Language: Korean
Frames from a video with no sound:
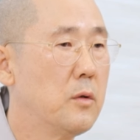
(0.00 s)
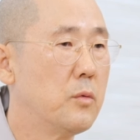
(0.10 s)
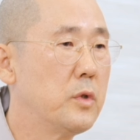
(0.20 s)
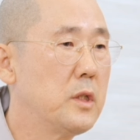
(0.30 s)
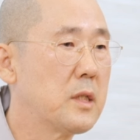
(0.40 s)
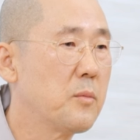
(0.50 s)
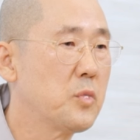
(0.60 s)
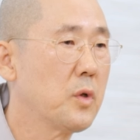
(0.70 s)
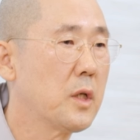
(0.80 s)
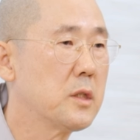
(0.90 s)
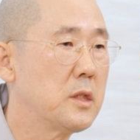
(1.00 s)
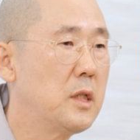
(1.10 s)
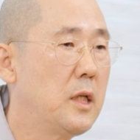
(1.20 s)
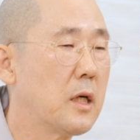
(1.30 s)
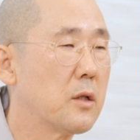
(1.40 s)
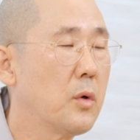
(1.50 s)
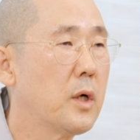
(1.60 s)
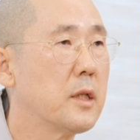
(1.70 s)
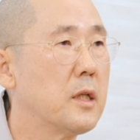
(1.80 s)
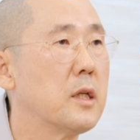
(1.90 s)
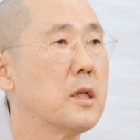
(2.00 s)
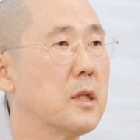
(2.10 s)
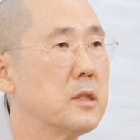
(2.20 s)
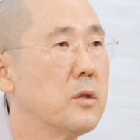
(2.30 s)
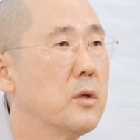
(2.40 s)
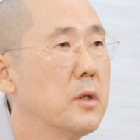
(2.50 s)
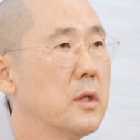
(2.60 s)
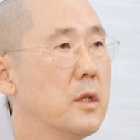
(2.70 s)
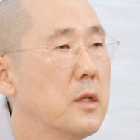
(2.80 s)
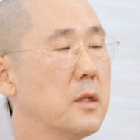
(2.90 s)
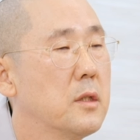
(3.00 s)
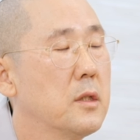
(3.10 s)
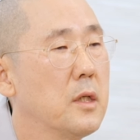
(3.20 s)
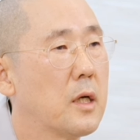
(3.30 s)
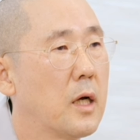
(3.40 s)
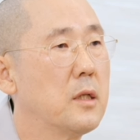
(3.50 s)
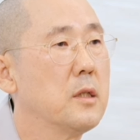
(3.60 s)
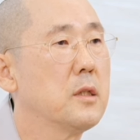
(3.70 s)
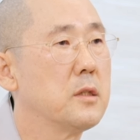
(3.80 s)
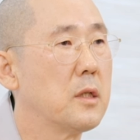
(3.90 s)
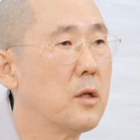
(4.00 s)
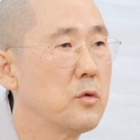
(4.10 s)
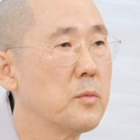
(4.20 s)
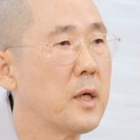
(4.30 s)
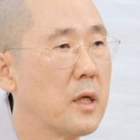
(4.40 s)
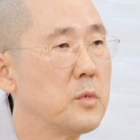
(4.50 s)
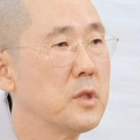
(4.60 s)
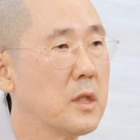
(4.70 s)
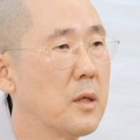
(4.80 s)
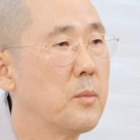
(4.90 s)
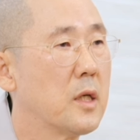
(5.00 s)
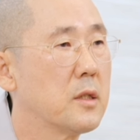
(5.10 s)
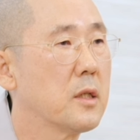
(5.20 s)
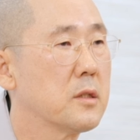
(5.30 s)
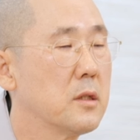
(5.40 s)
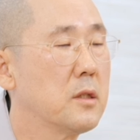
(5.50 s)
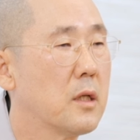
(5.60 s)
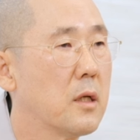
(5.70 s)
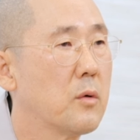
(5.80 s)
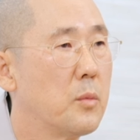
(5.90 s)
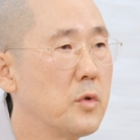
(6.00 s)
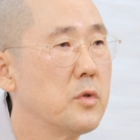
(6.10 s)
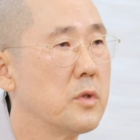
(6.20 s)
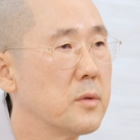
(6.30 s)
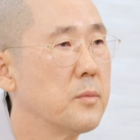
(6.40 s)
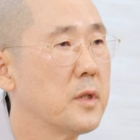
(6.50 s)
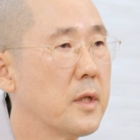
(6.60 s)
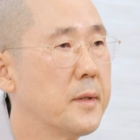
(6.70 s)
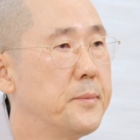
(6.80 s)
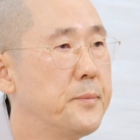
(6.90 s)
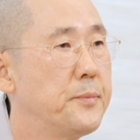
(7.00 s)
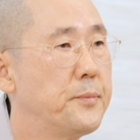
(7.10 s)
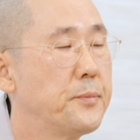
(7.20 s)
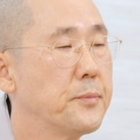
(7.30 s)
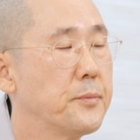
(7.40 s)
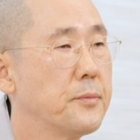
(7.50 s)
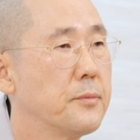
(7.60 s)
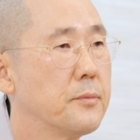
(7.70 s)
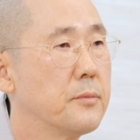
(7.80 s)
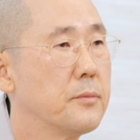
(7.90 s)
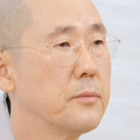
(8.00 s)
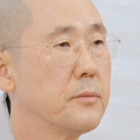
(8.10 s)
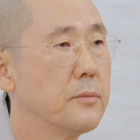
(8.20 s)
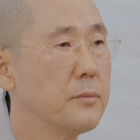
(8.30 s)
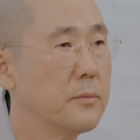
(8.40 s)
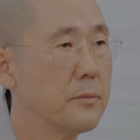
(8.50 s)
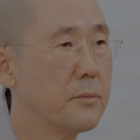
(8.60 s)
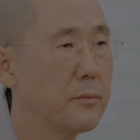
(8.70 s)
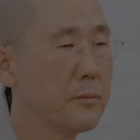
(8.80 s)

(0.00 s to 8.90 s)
우리 삶 속에서 진리가 녹아내리게 되죠. 그렇게 가는 것이 아주 바람직한 방향성이다라고 볼 수 있습니다. 감사합니다, 스님.